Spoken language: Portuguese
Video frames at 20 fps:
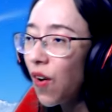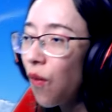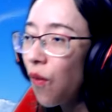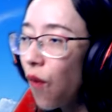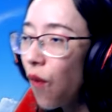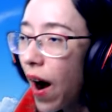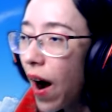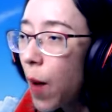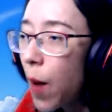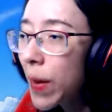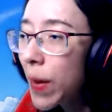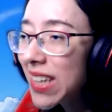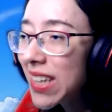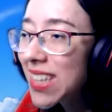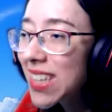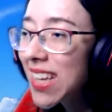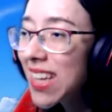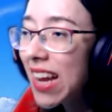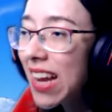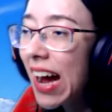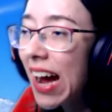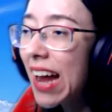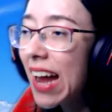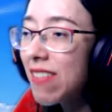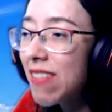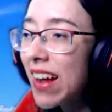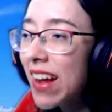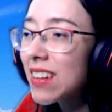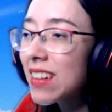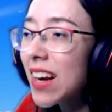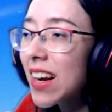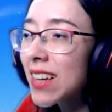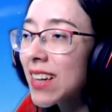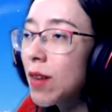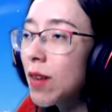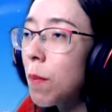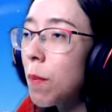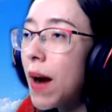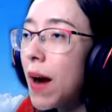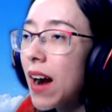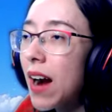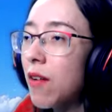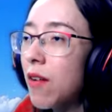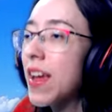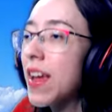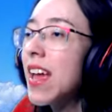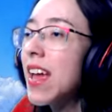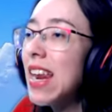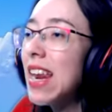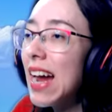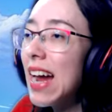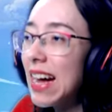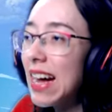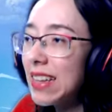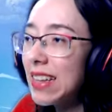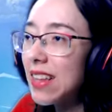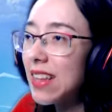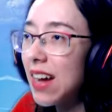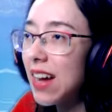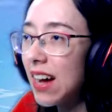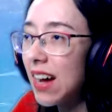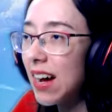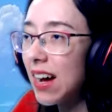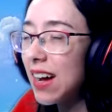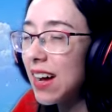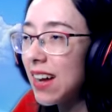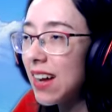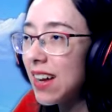Uou, pensei assim, ah, ele vai entrar aqui no meu barco. Que nada!